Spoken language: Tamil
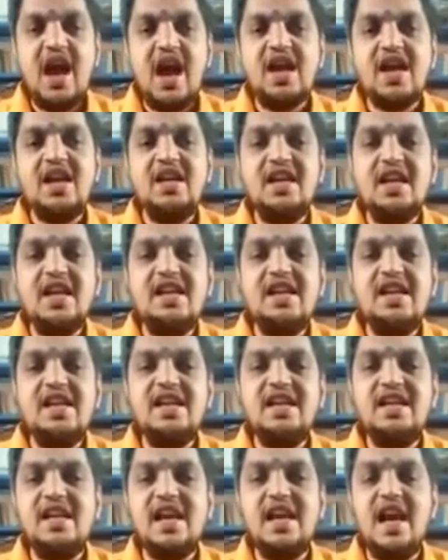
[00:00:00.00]
ஆனால்
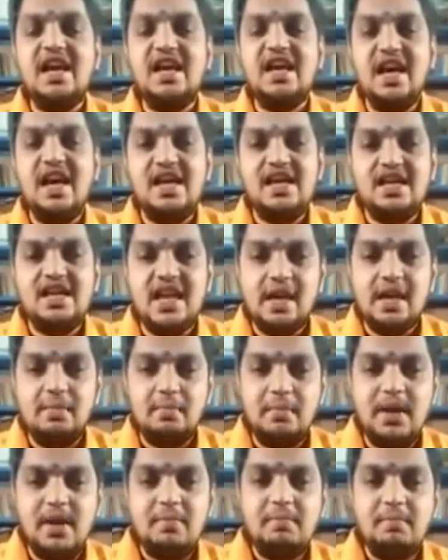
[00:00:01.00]
நெல்லிக்காயை
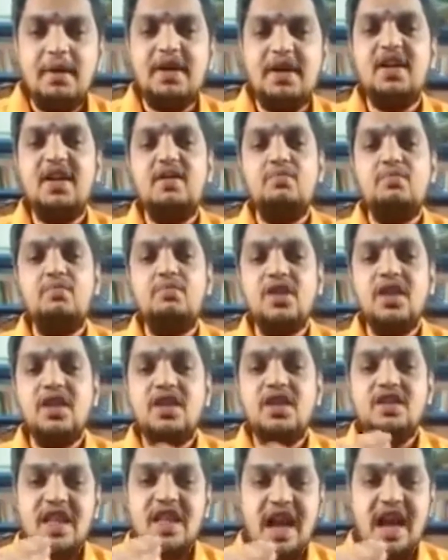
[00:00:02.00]
கர்ப்பிணி பெண்கள்
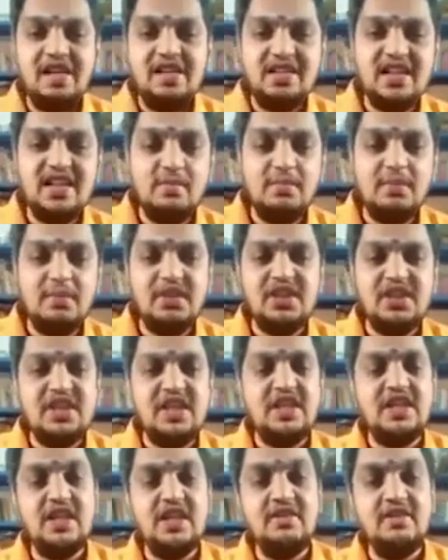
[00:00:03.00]
முதல் இந்த அல்சர்
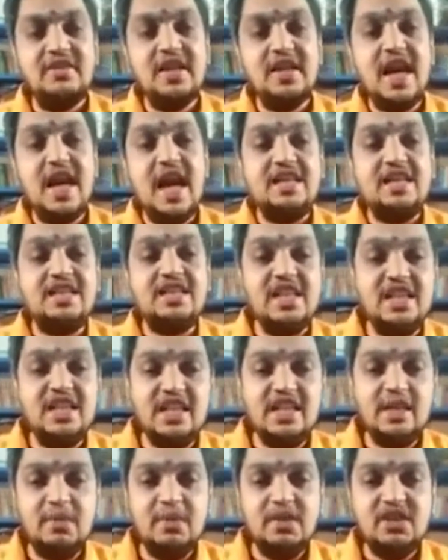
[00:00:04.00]
பிரச்சனை இருக்கிறவங்க
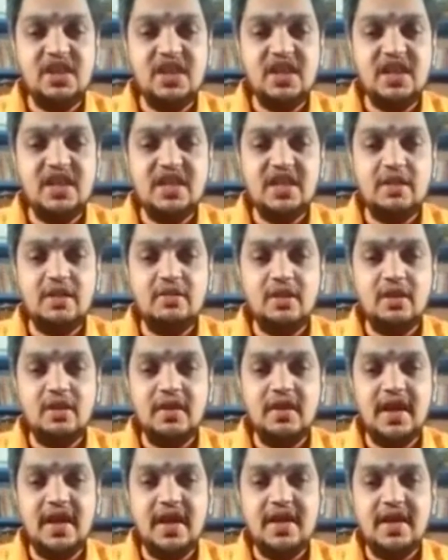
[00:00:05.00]
அசிடிட்டி பிரச்சனை
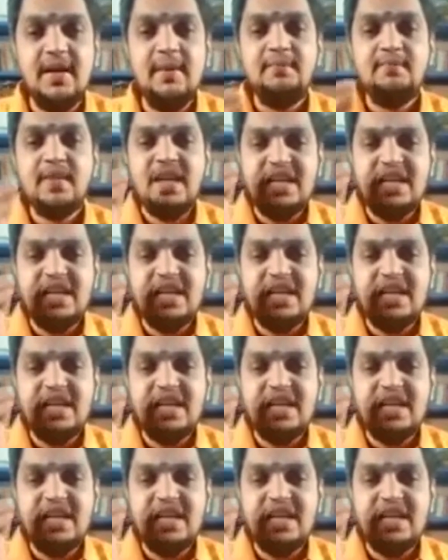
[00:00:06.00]
இருக்கிறவங்க வரை